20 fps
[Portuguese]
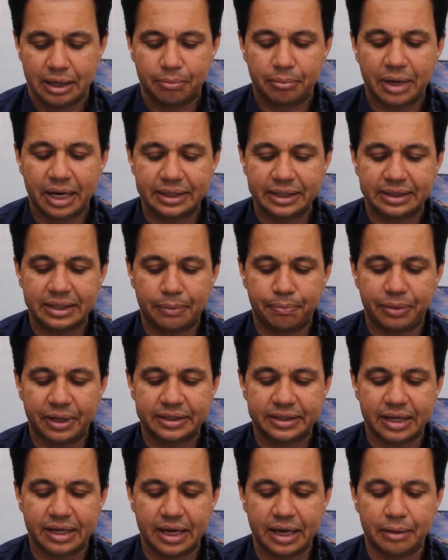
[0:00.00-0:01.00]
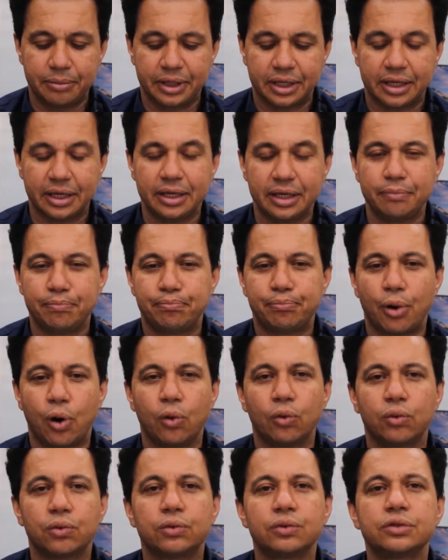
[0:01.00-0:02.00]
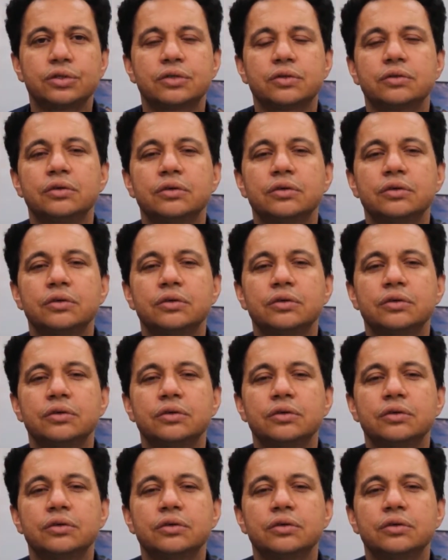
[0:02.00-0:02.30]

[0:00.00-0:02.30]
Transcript: mas você percebe que em poucos,